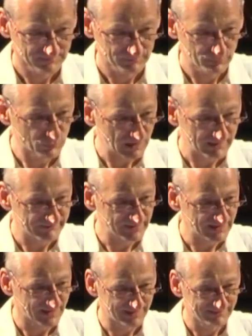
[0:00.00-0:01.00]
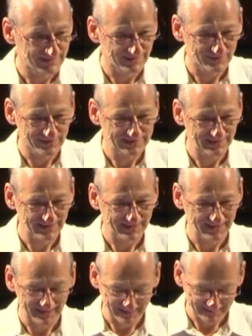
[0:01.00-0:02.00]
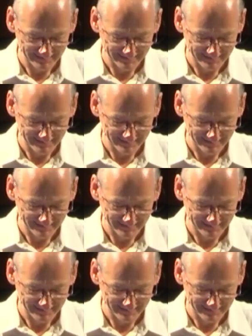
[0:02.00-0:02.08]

pura vida, wie die Costa Ricaner